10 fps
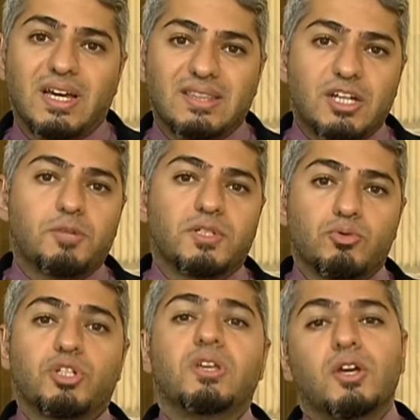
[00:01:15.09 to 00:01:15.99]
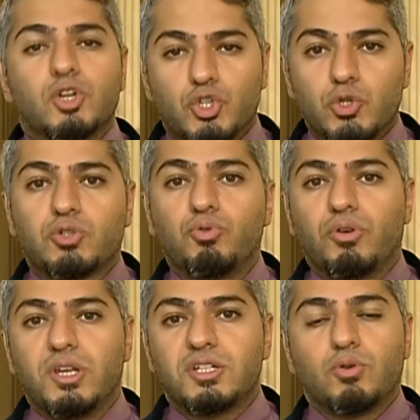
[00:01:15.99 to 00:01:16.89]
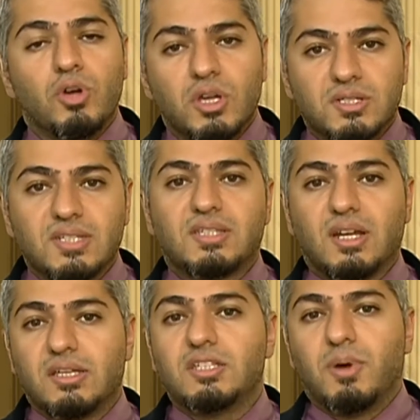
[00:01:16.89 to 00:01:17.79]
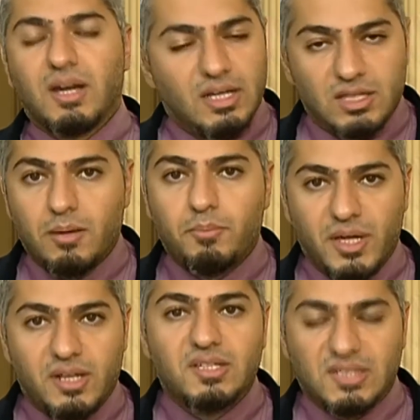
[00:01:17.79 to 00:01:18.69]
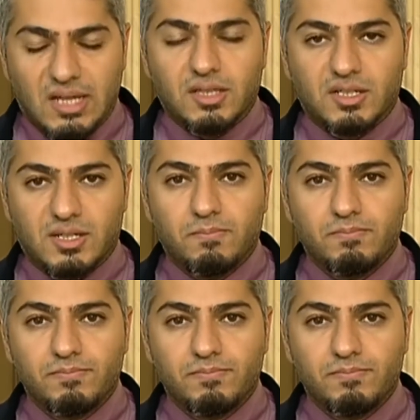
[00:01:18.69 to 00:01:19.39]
а также послушать жесткую критику со стороны демократа Берни Сандерса.